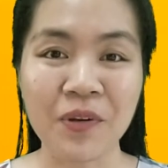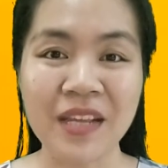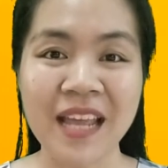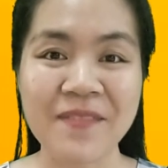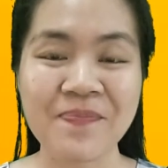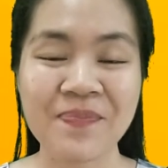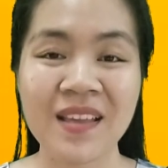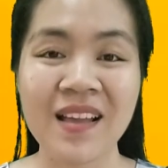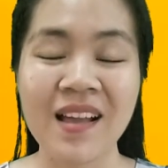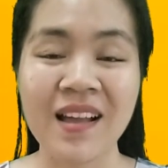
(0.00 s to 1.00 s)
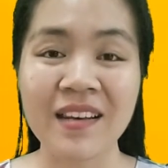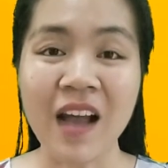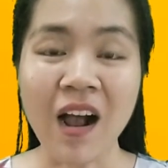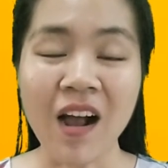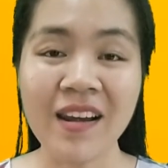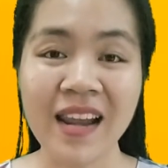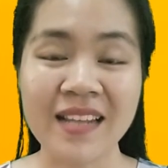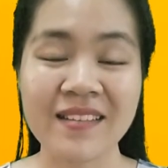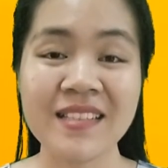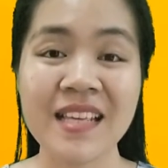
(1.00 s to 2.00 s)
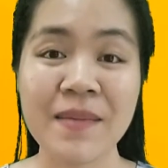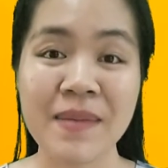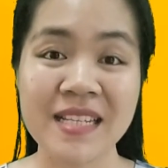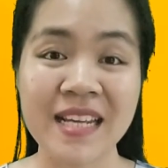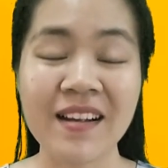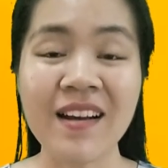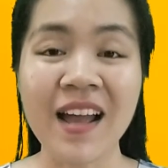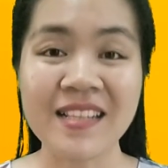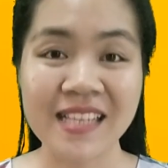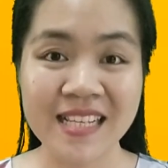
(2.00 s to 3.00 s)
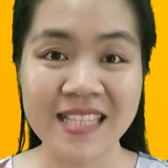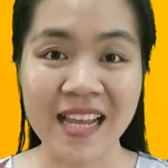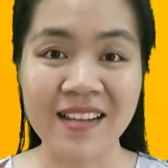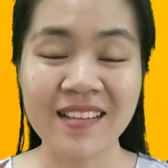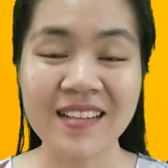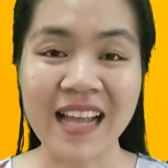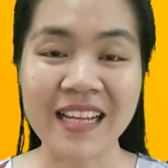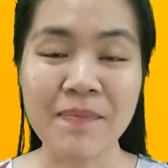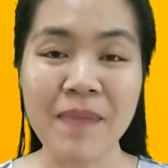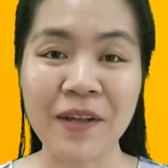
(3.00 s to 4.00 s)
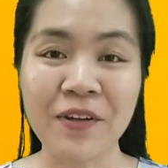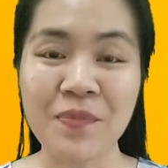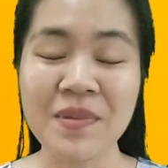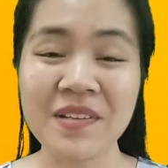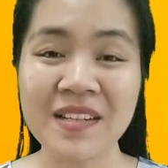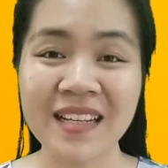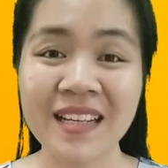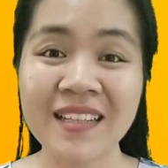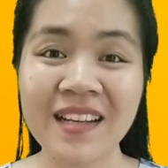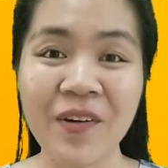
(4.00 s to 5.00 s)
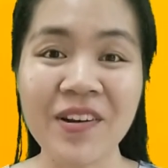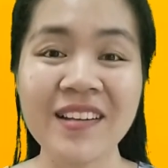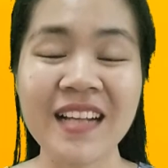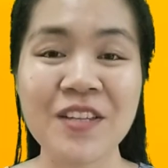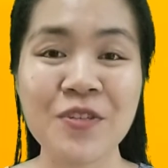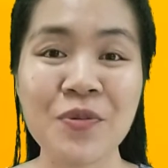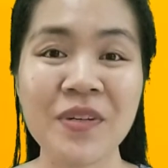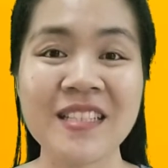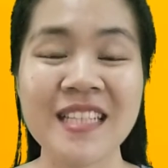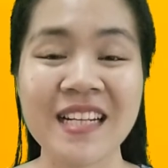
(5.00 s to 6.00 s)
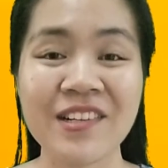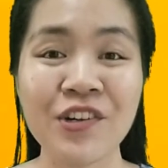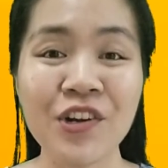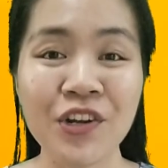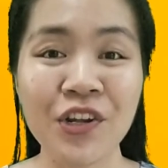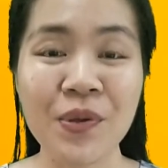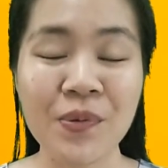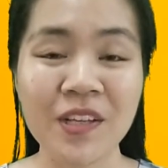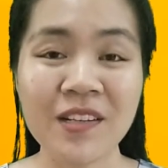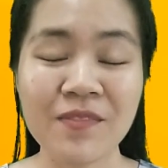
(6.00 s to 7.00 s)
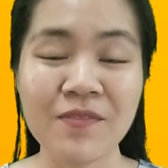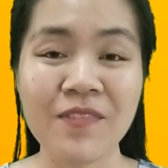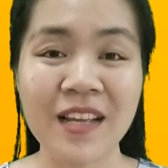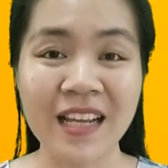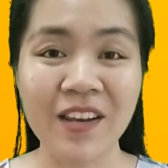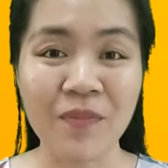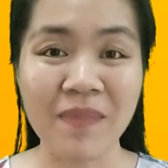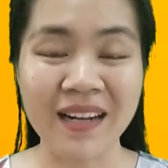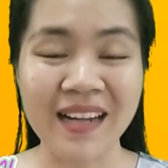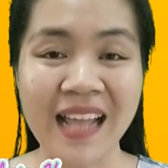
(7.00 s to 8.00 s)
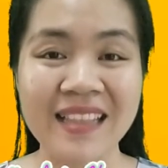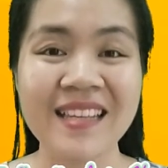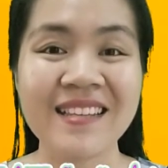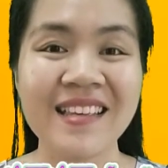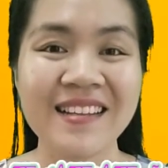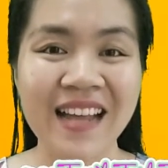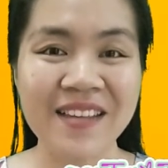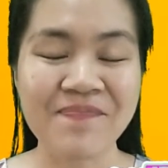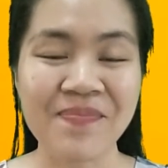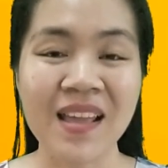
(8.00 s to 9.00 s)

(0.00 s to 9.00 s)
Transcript: mỗi ngày. Đó là những gì mà Trang có thể chia sẻ đến tất cả các bạn. Cũng như khi nói đến cà chua thì Trang rất yêu thích về cái loại mặt nạ thiên nhiên này.